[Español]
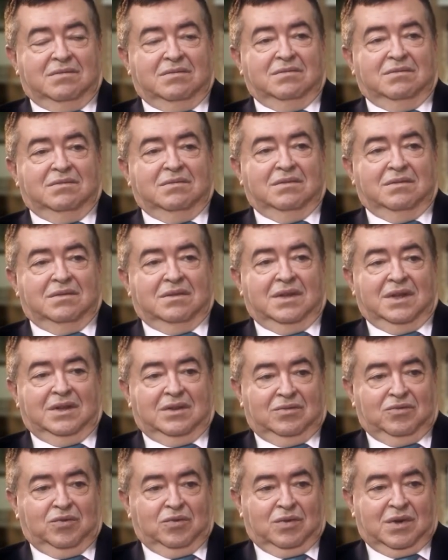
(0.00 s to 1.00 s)
mm,
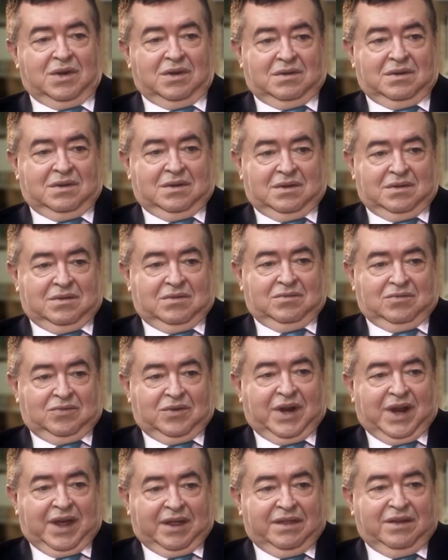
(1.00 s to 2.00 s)
en tu, en
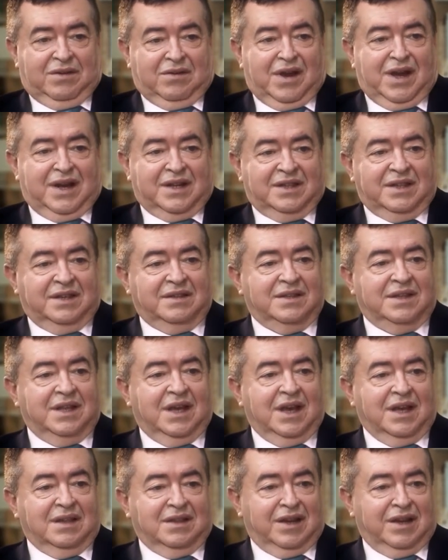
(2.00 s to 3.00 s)
creación artística, ha